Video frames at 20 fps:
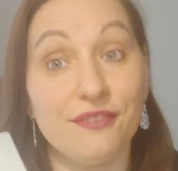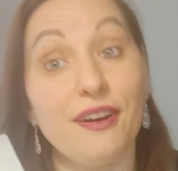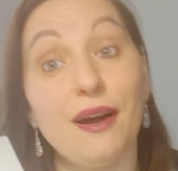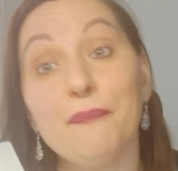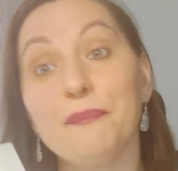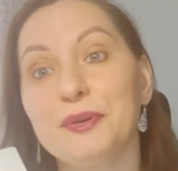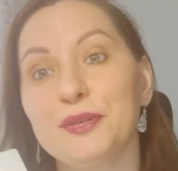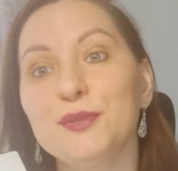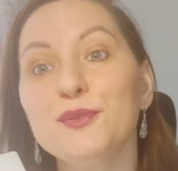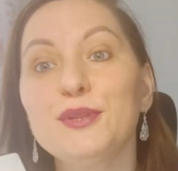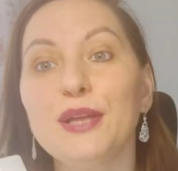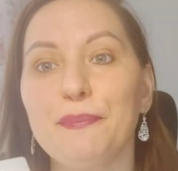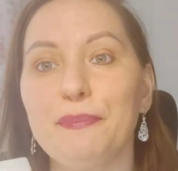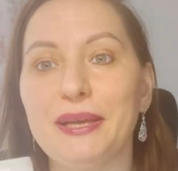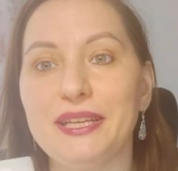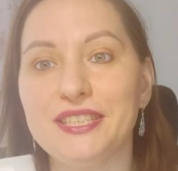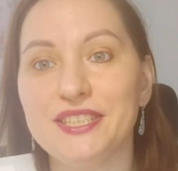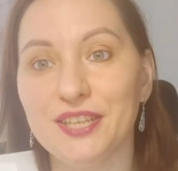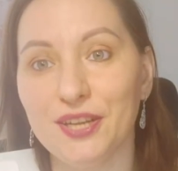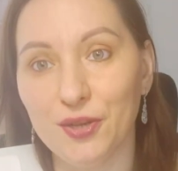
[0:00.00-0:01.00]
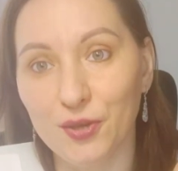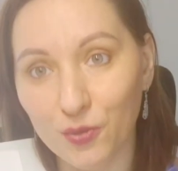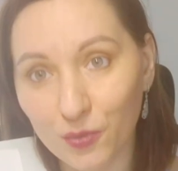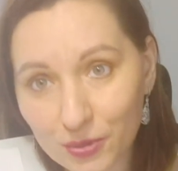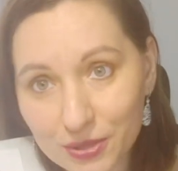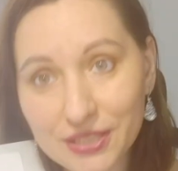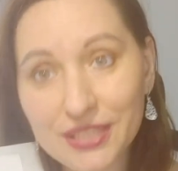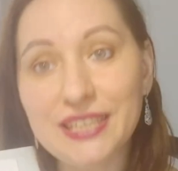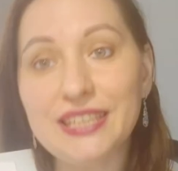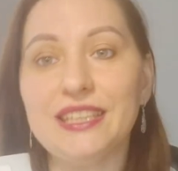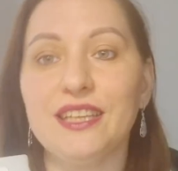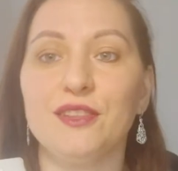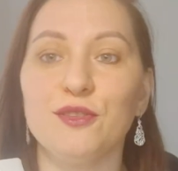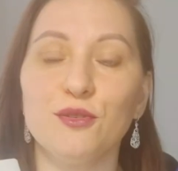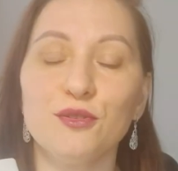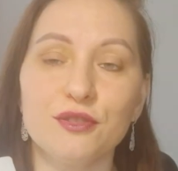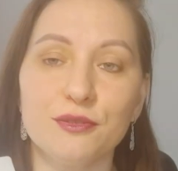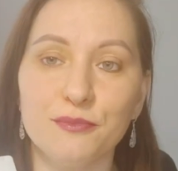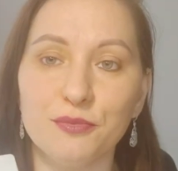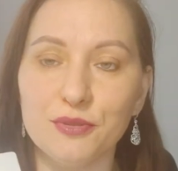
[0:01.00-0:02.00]
К вам придут опять же люди, это
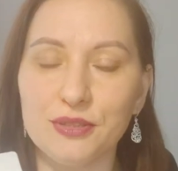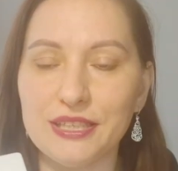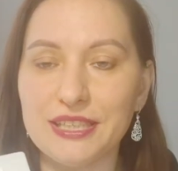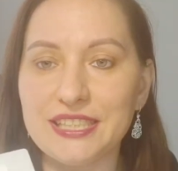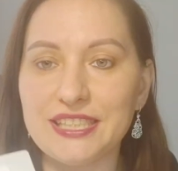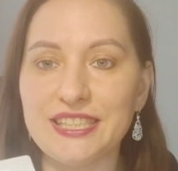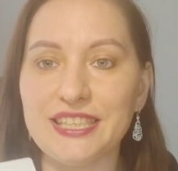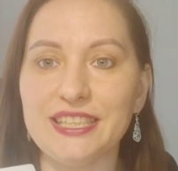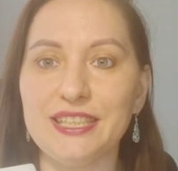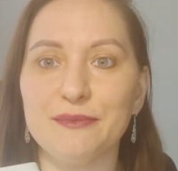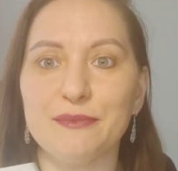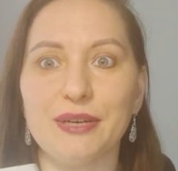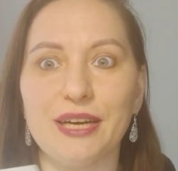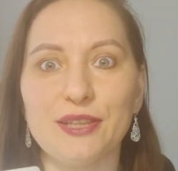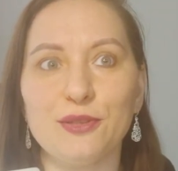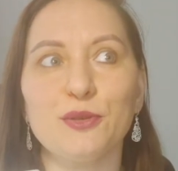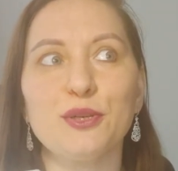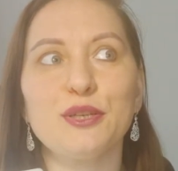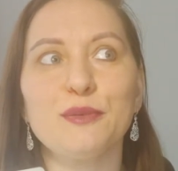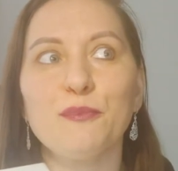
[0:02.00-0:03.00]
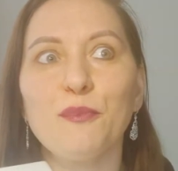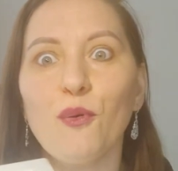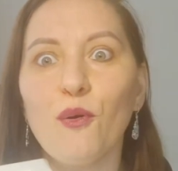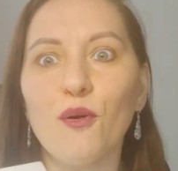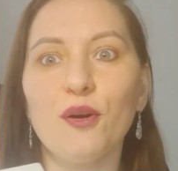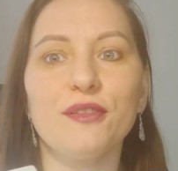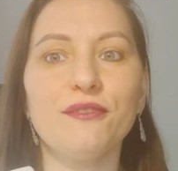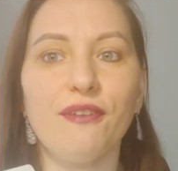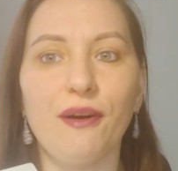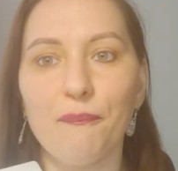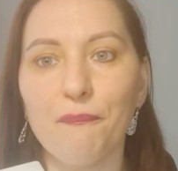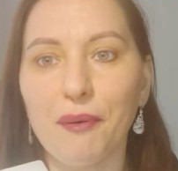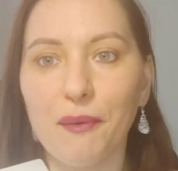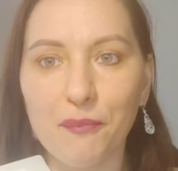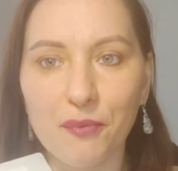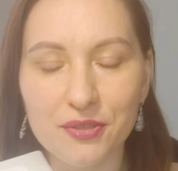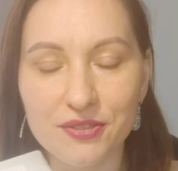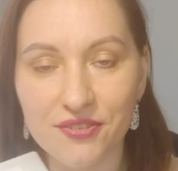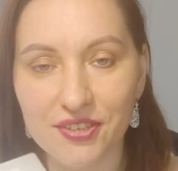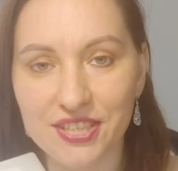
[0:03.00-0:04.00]
тоже будет решением которые могут вам
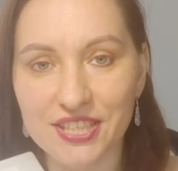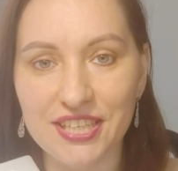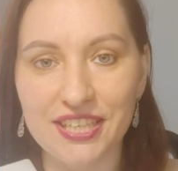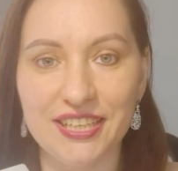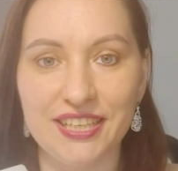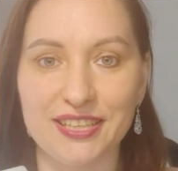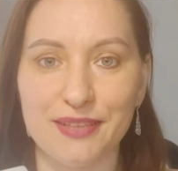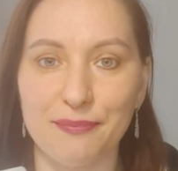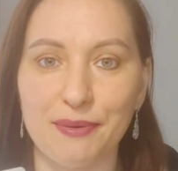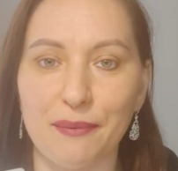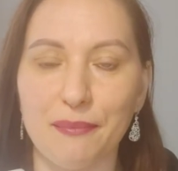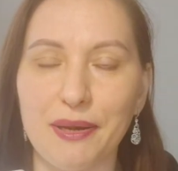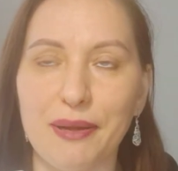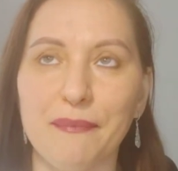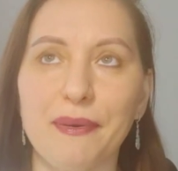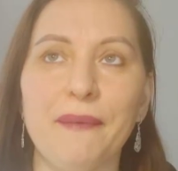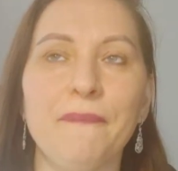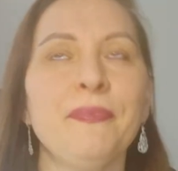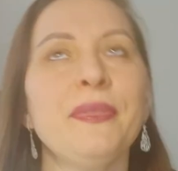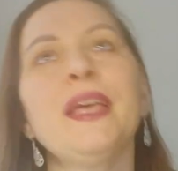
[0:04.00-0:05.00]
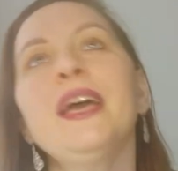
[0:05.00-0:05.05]
помочь решения этой проблемы.